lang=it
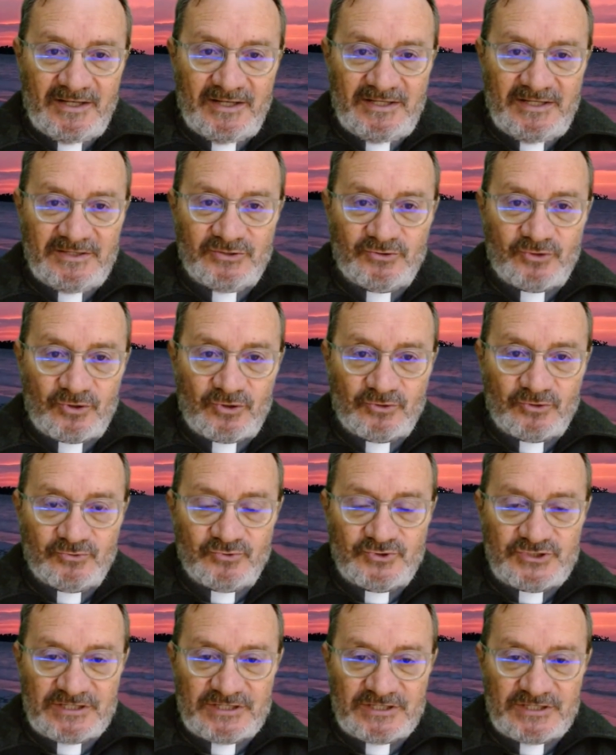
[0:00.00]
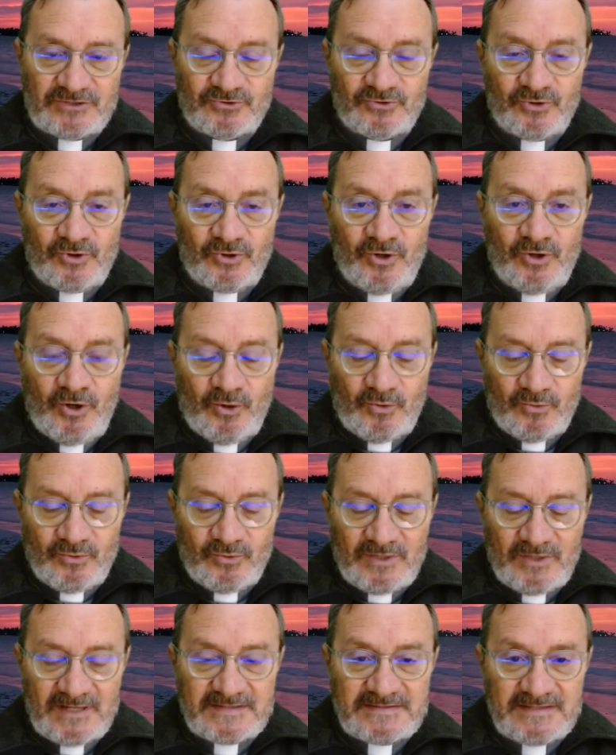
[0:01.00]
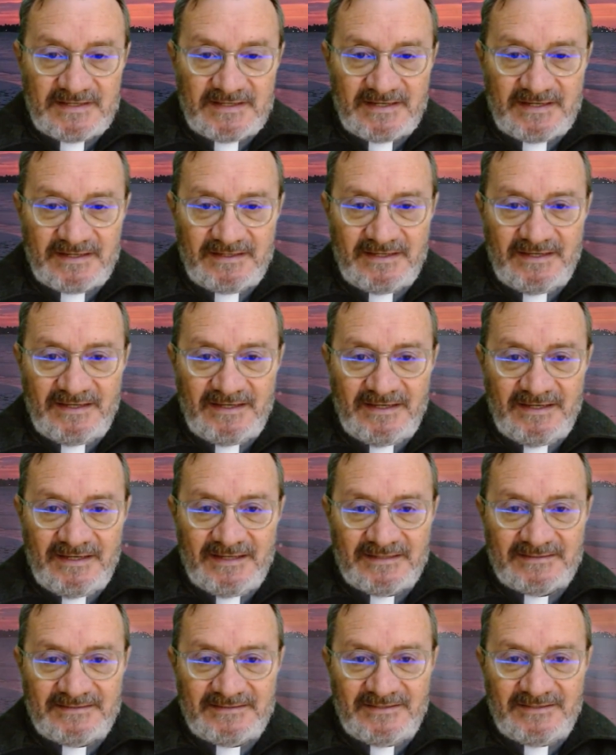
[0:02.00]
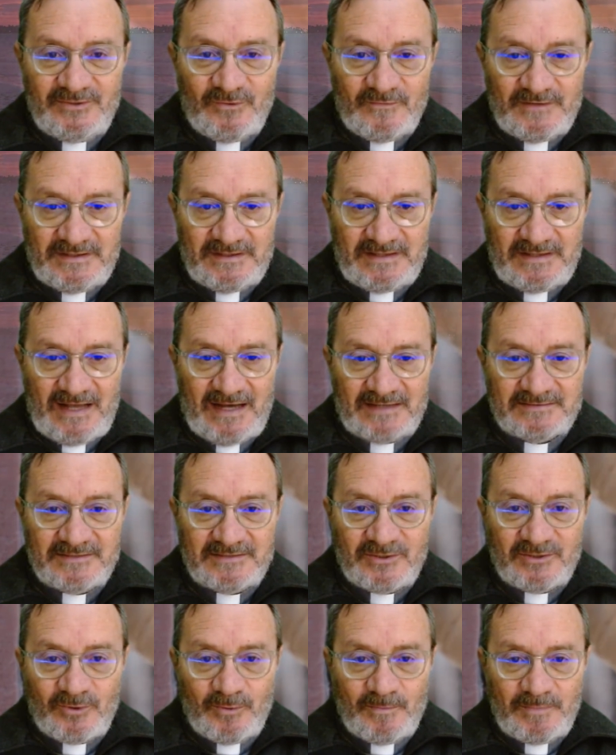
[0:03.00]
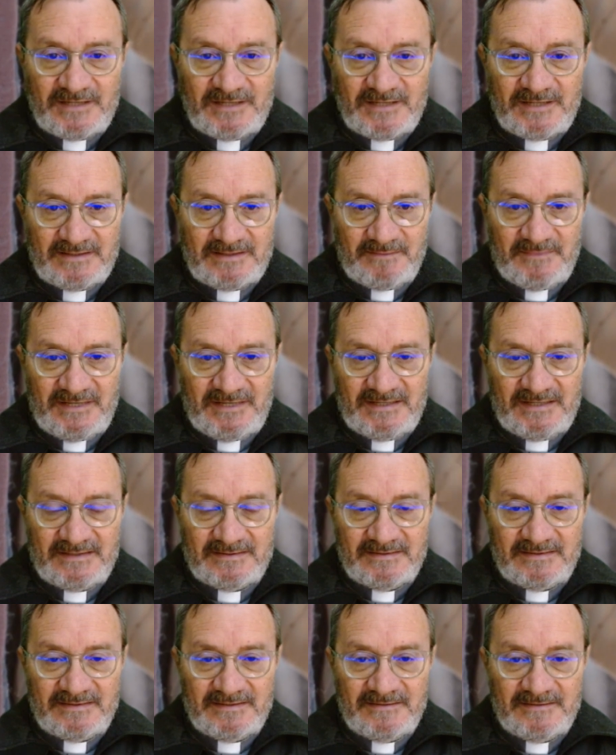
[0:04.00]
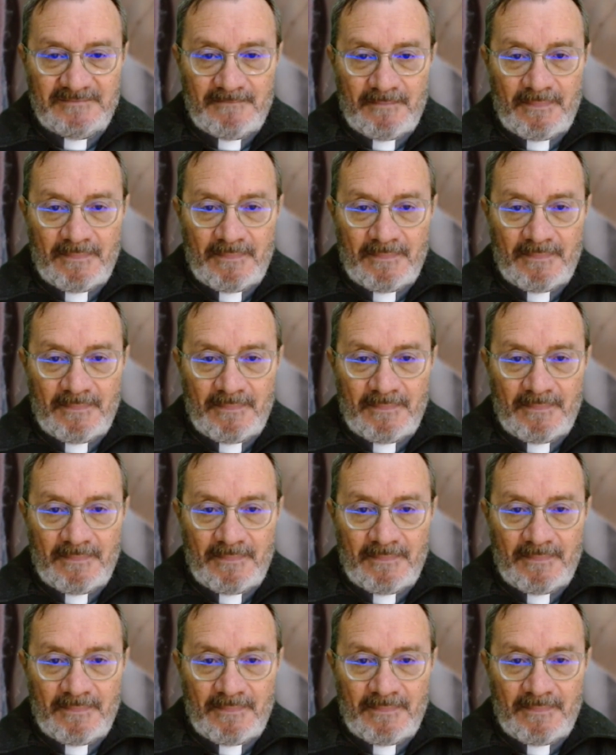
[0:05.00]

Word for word: introducendo una serie di novità, di completamenti.